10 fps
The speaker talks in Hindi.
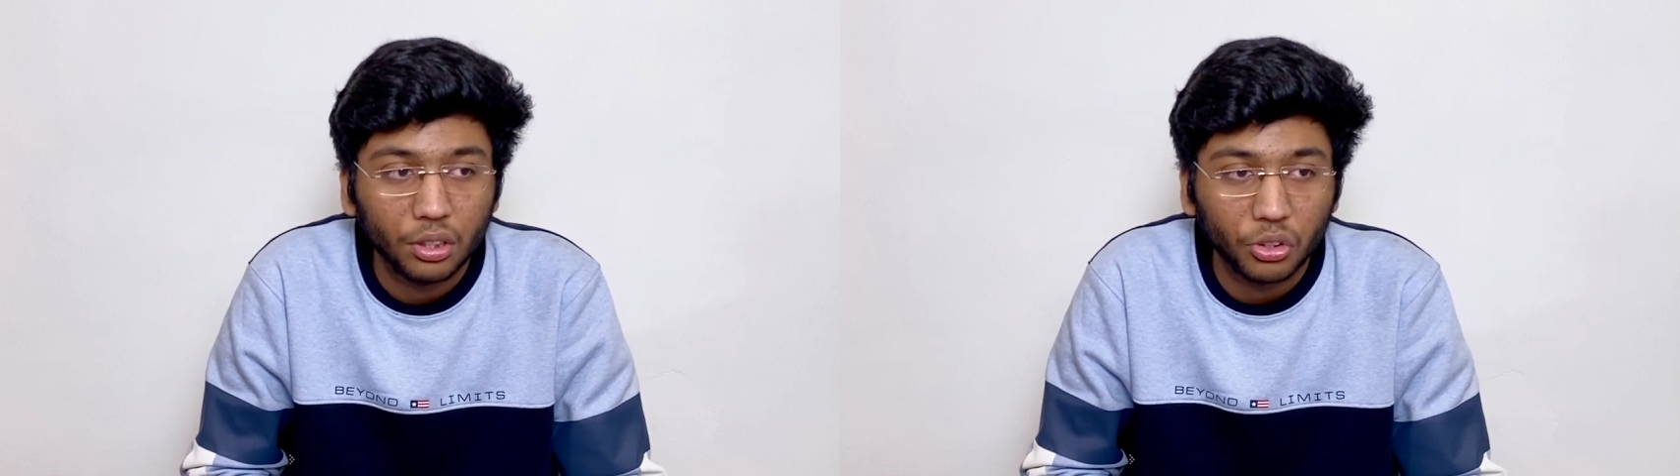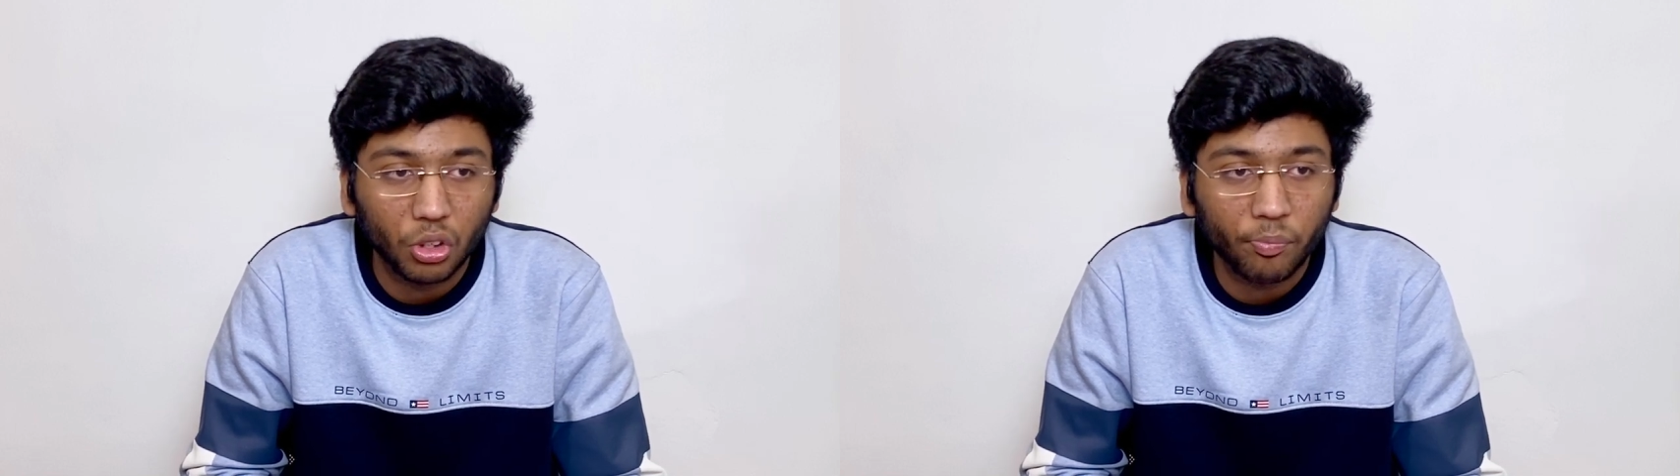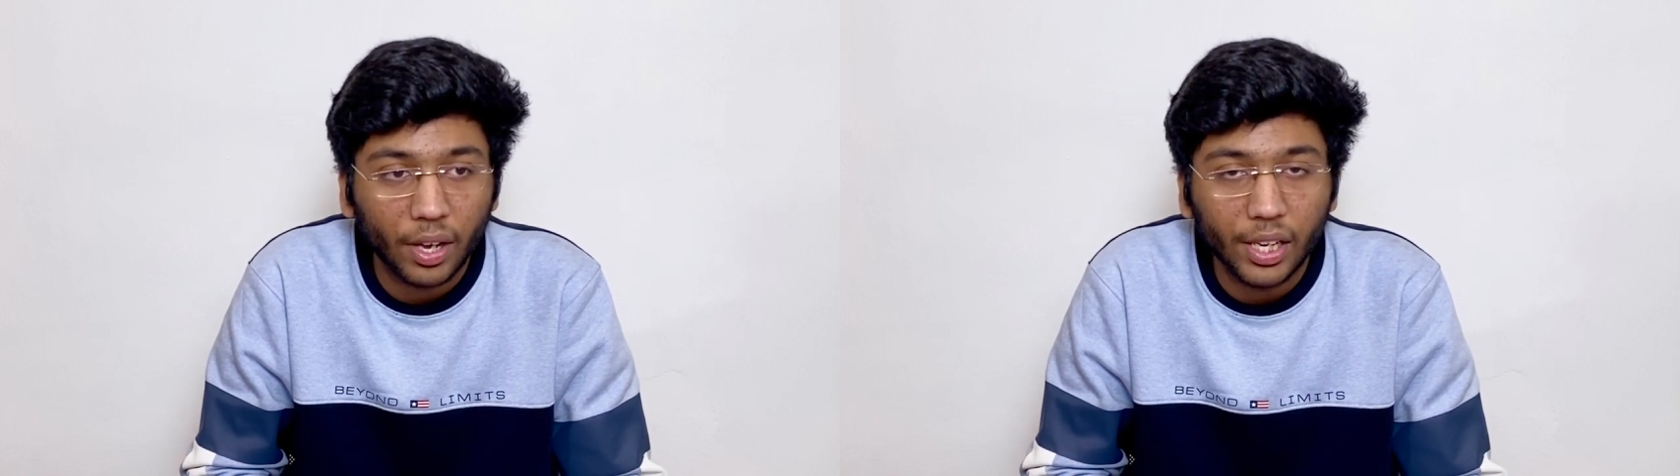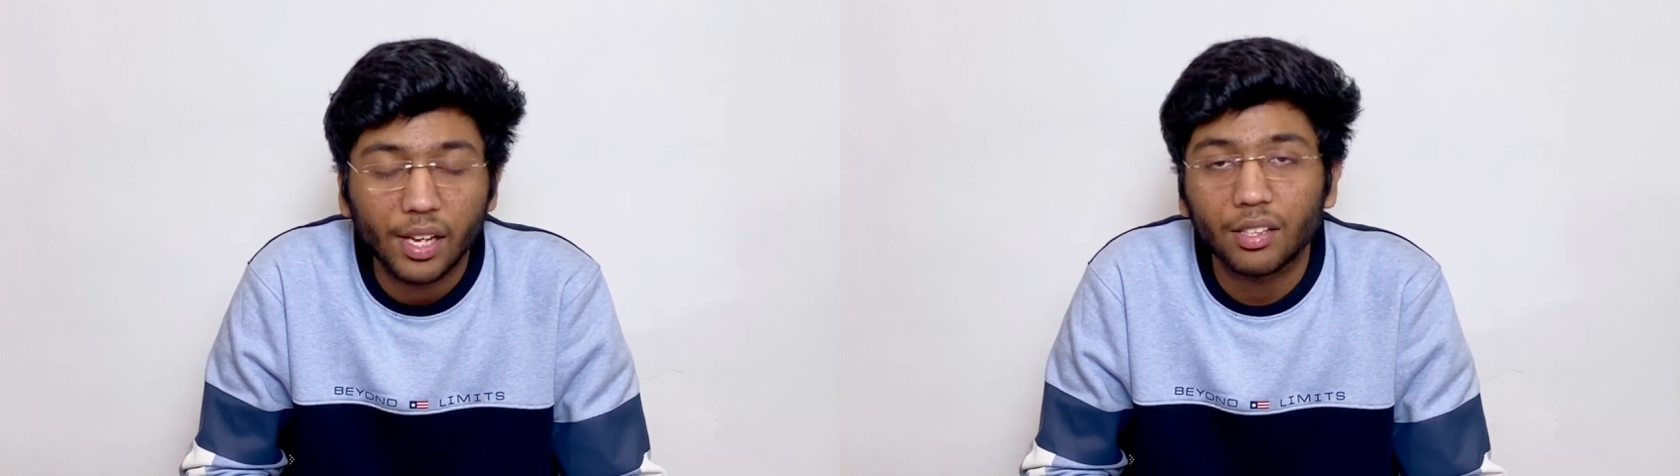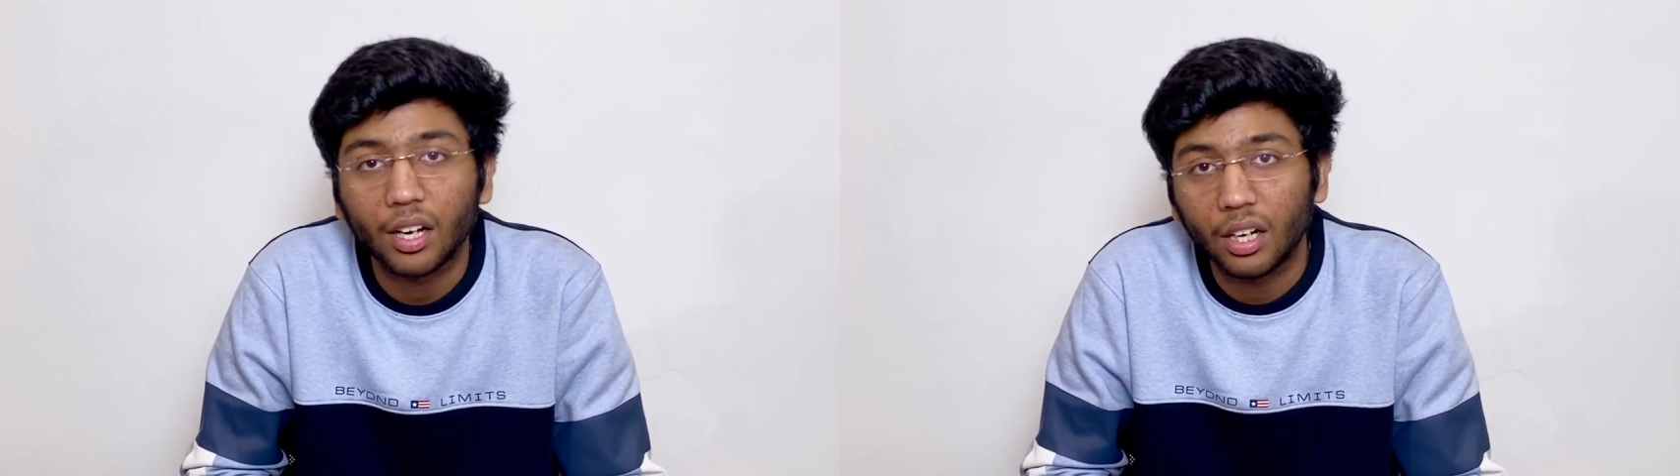तो हम पहले ही
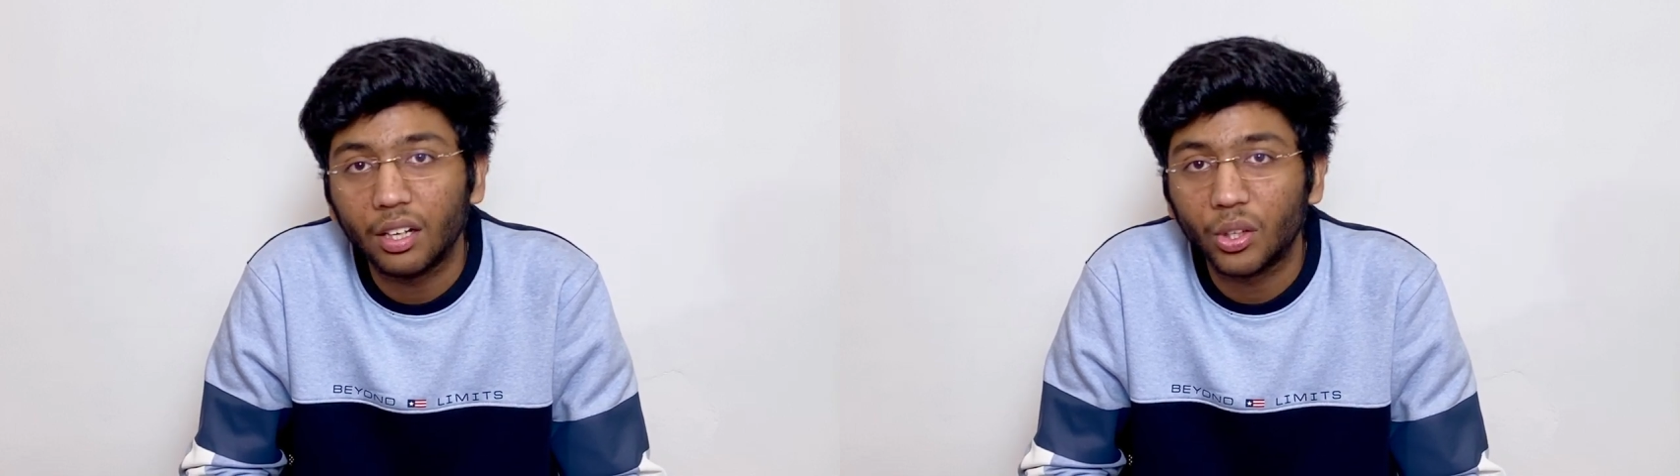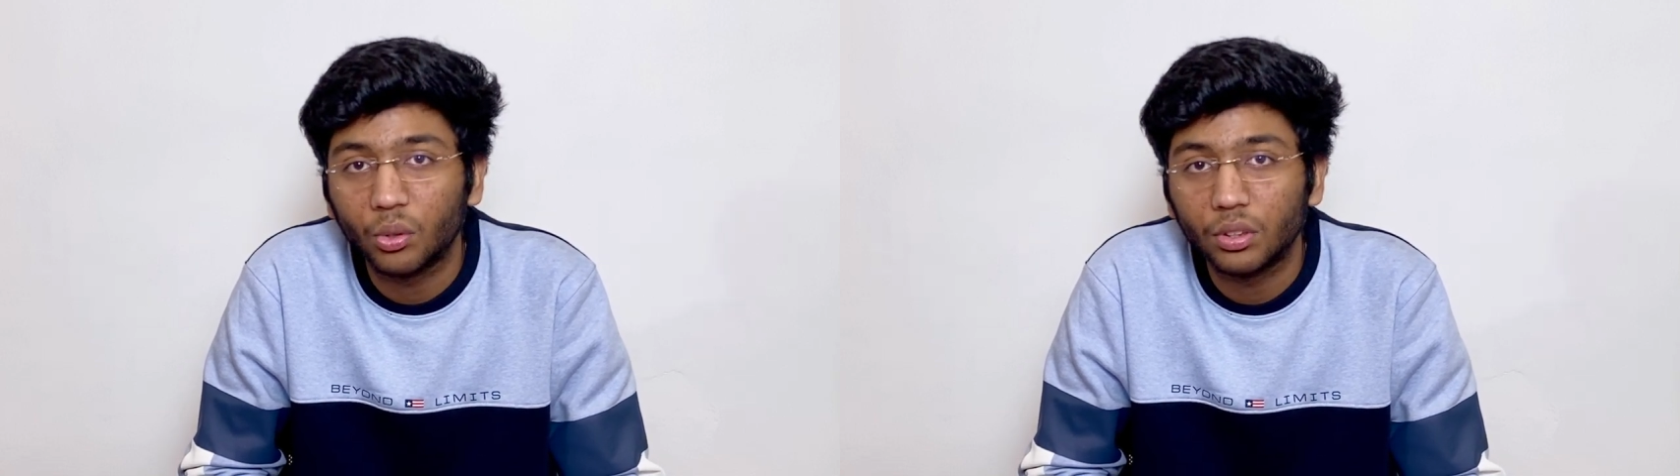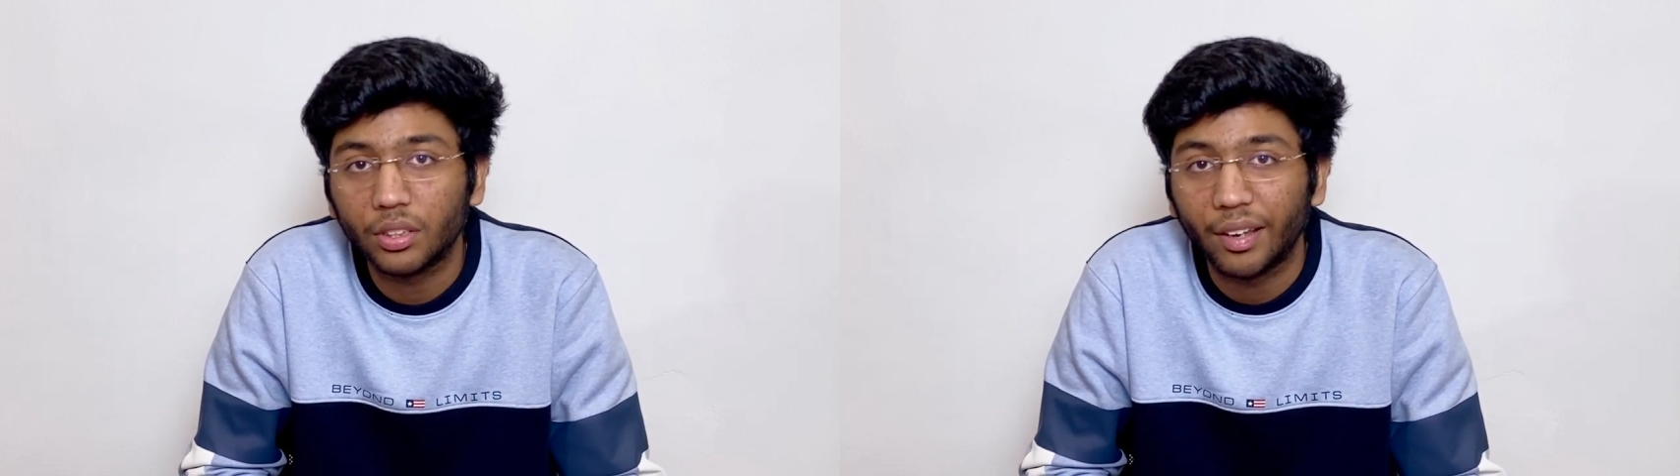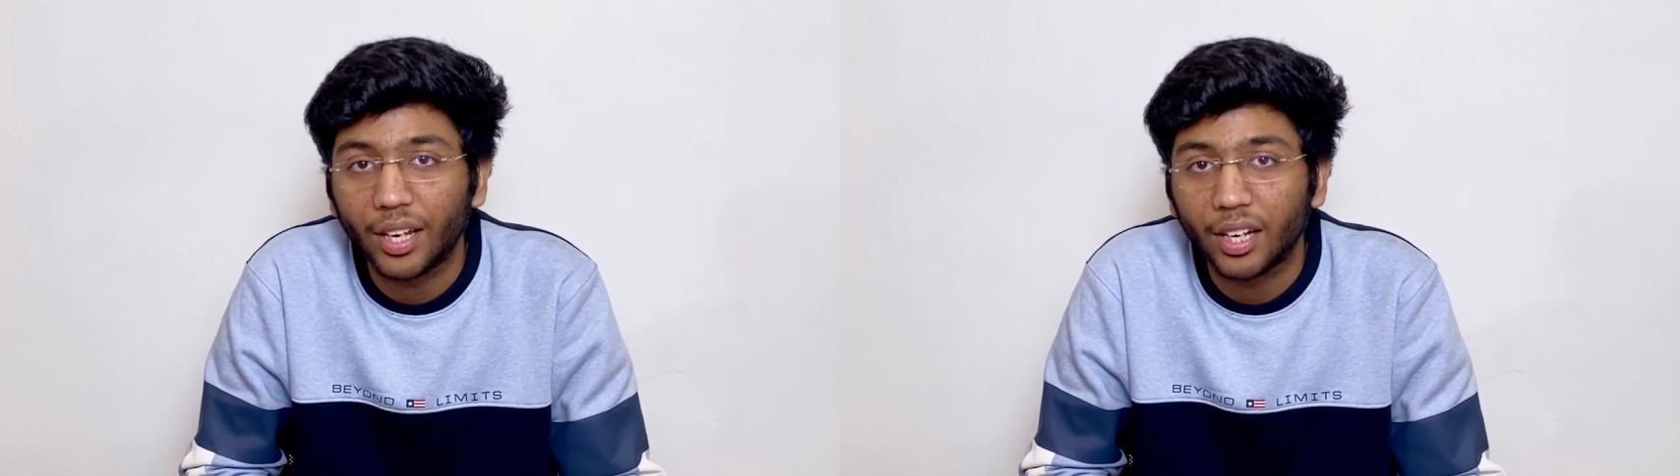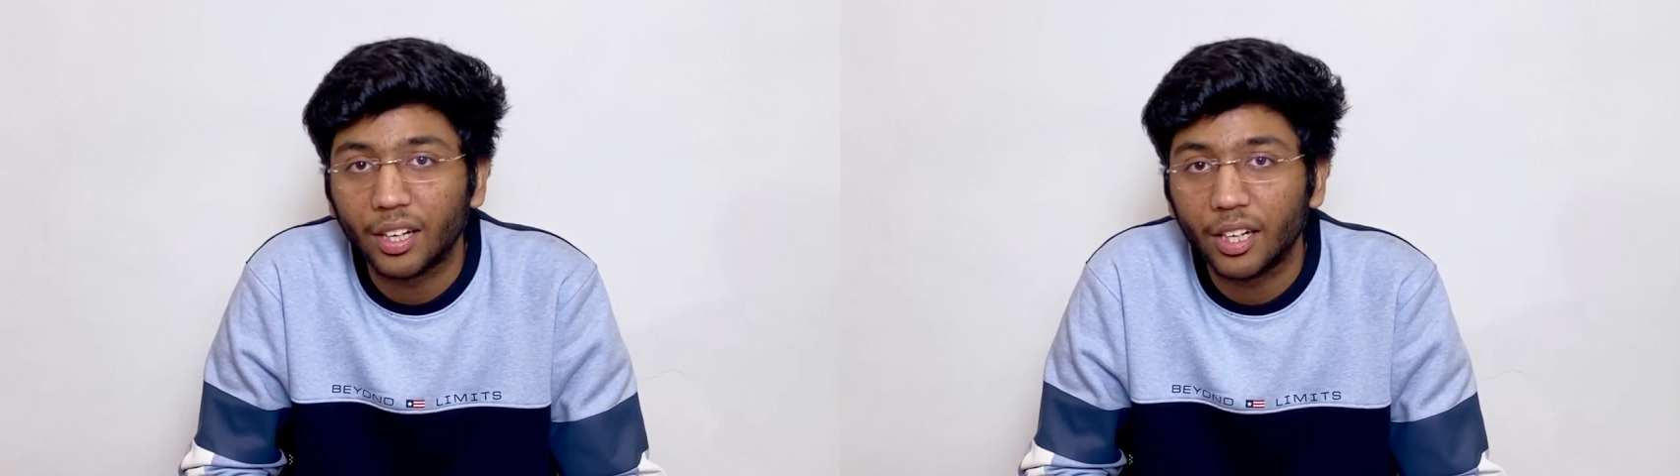ऐसा कर लें तो सही
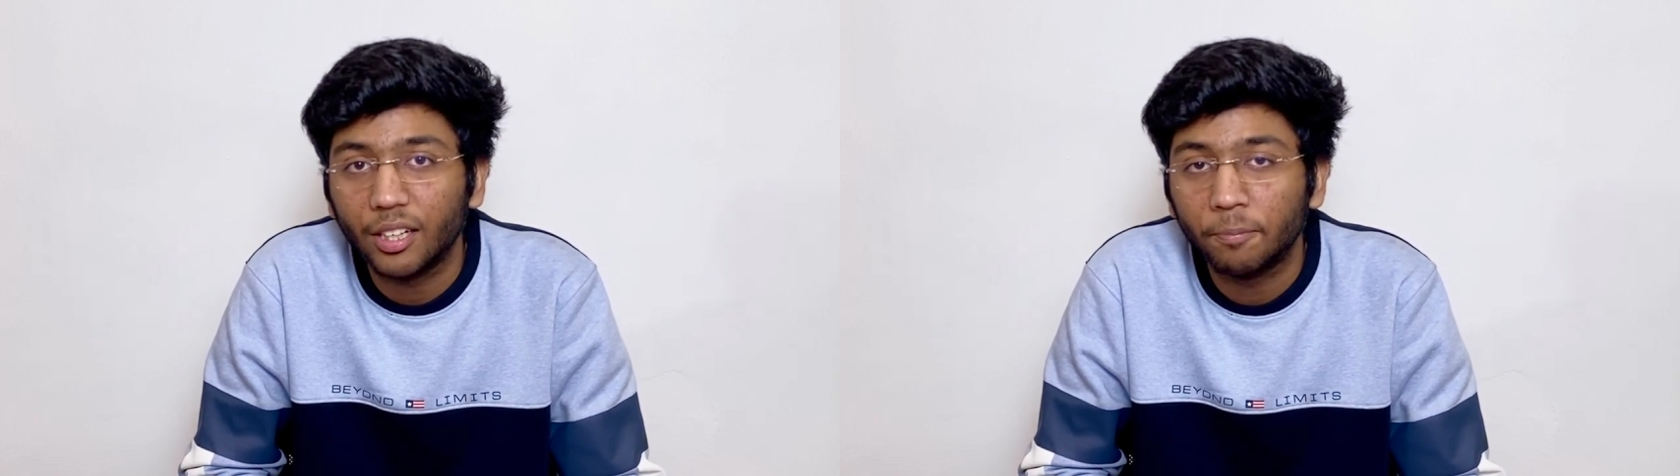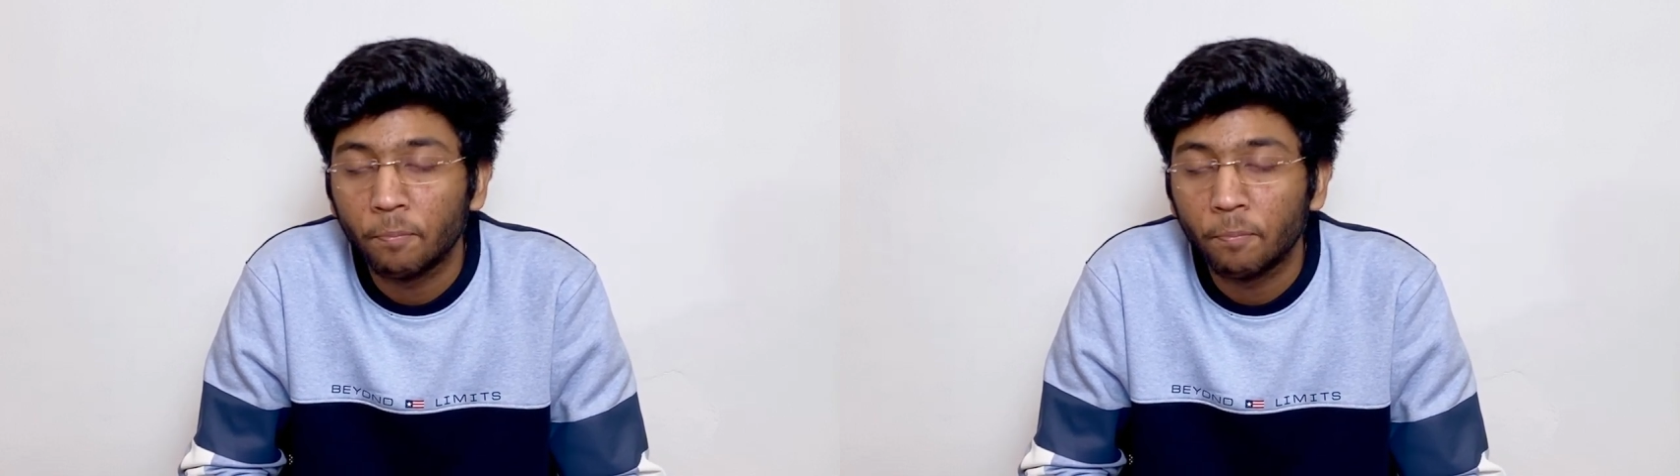रहेगा है ना